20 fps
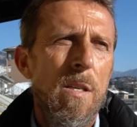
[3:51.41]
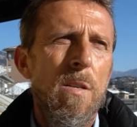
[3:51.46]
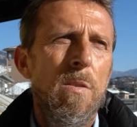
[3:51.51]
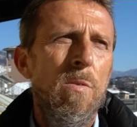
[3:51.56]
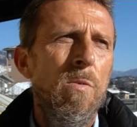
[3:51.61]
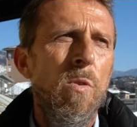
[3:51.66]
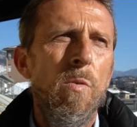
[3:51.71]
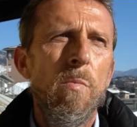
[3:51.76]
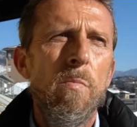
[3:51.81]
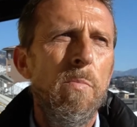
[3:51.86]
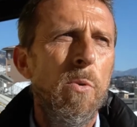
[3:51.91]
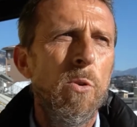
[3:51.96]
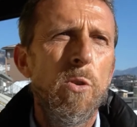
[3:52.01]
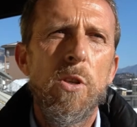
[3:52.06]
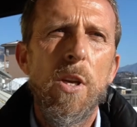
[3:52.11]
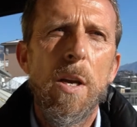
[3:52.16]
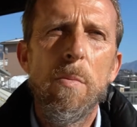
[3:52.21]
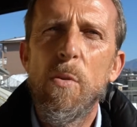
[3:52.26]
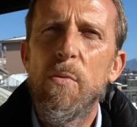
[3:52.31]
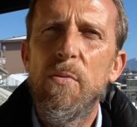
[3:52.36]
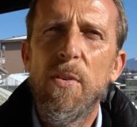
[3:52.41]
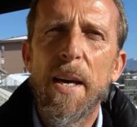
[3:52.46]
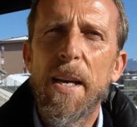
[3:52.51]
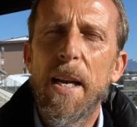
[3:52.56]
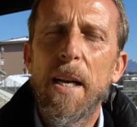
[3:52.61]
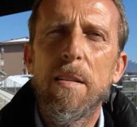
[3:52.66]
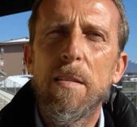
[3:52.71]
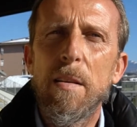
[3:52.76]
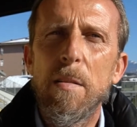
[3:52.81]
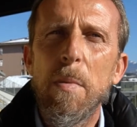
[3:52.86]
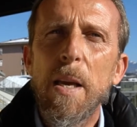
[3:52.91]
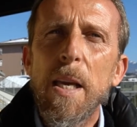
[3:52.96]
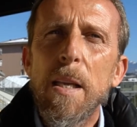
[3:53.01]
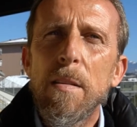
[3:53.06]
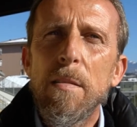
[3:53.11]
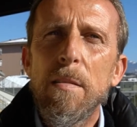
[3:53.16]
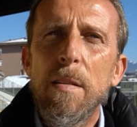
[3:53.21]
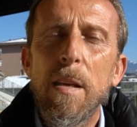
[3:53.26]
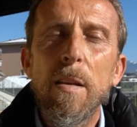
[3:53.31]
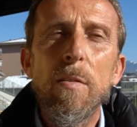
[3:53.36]
Non possiamo fare
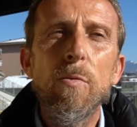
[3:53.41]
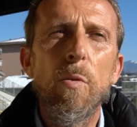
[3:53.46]
altrimenti,